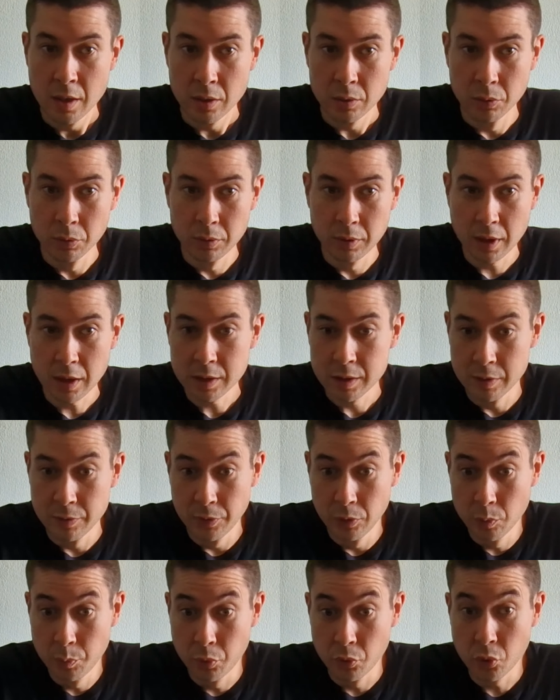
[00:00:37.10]
Donc là, c'est une
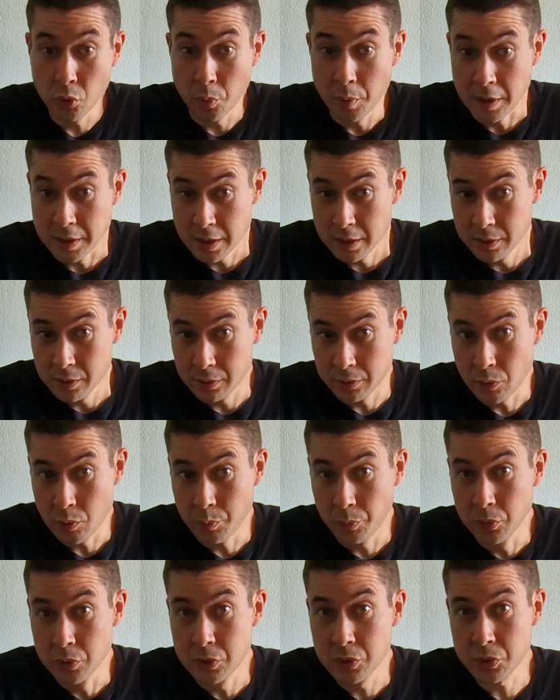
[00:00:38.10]
vidéo pour vous remercier parce qu'on a eu
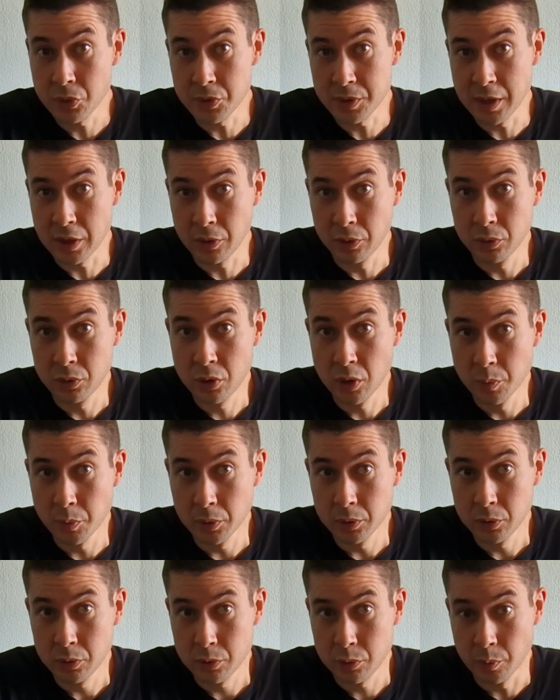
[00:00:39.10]
plus de 150
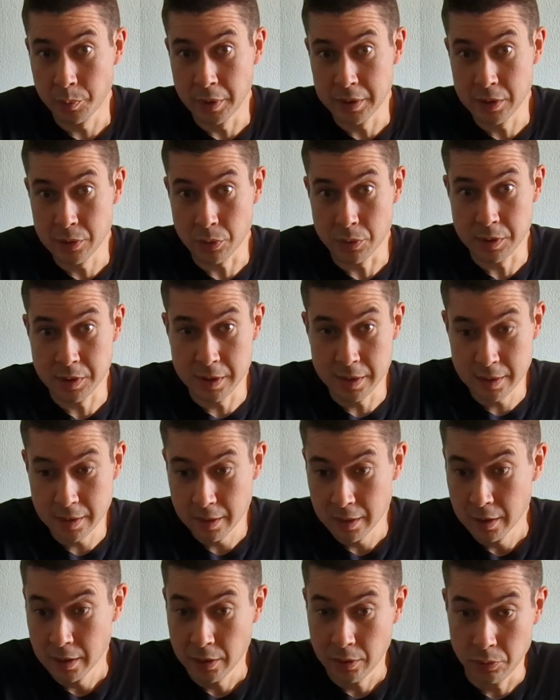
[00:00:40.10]
commandes qui sont passées sur le site.
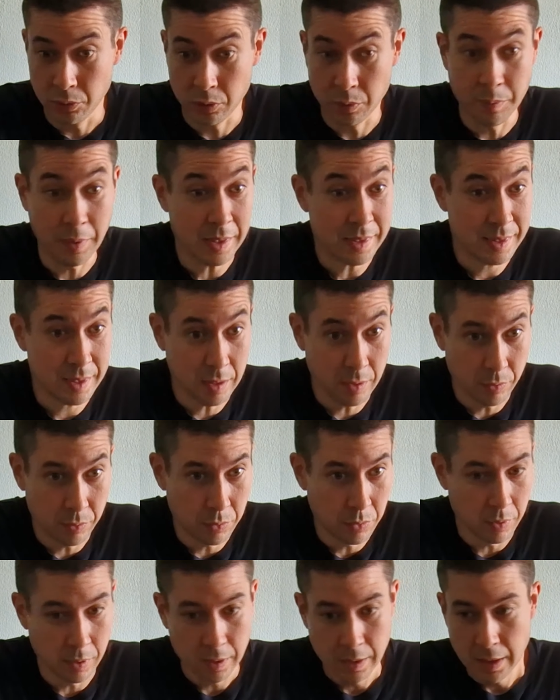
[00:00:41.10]
Donc merci à
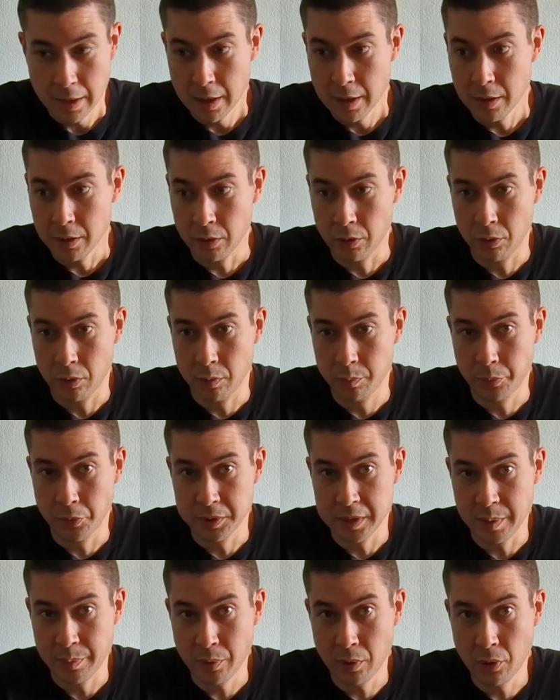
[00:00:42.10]
vous, on hein, ne
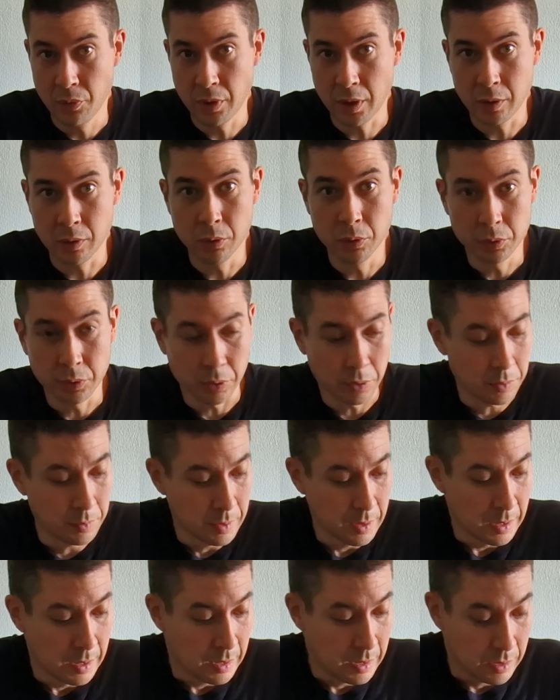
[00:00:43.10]
pensait pas en faire autant.
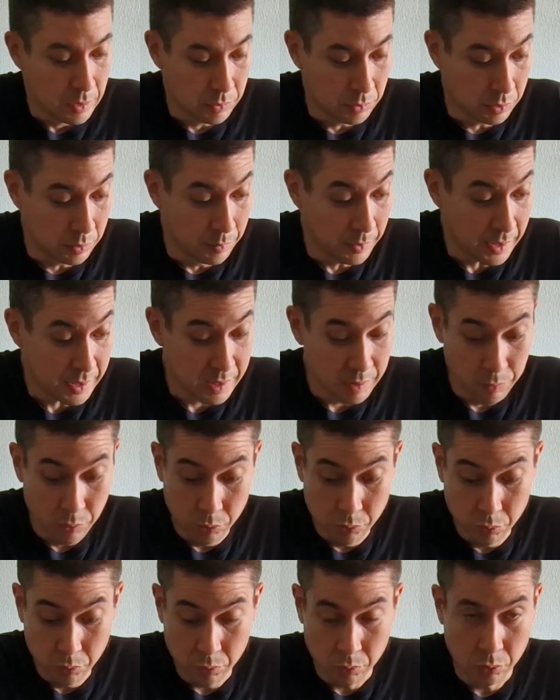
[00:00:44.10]
Donc merci
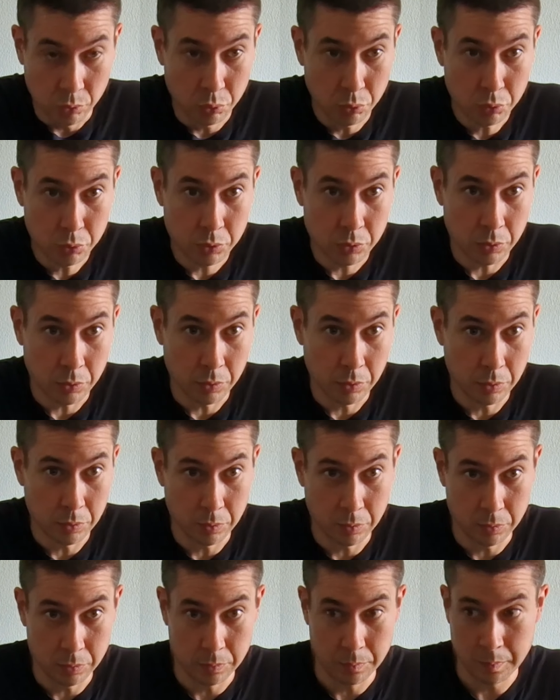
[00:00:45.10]
beaucoup de tous
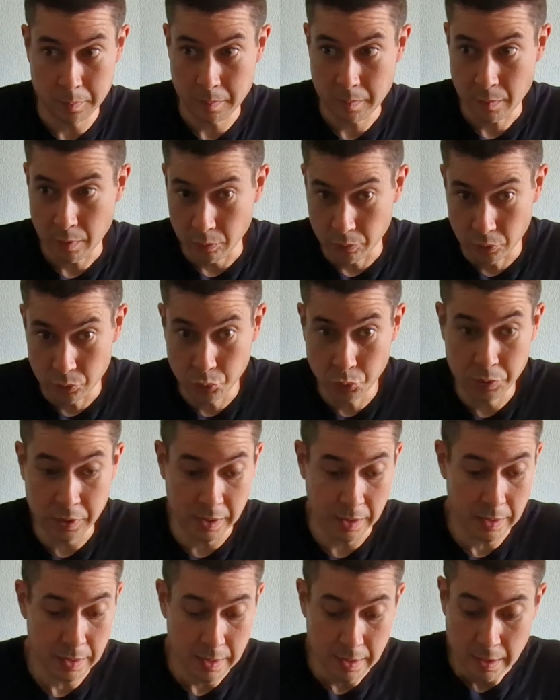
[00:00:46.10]
euh, votre
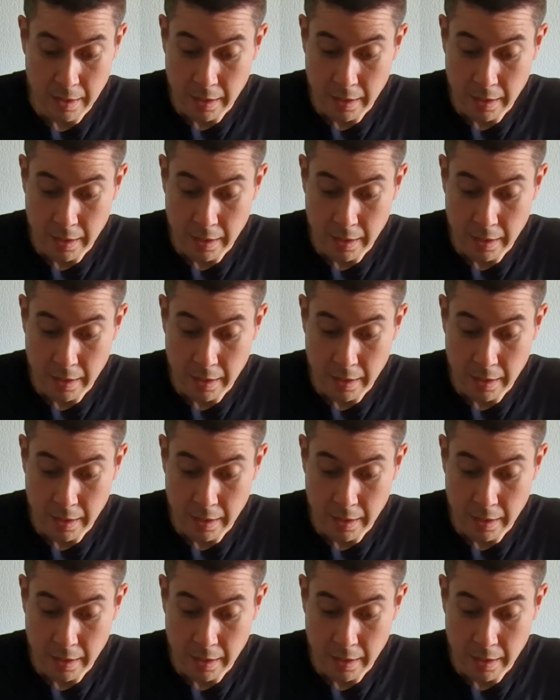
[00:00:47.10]
soutien.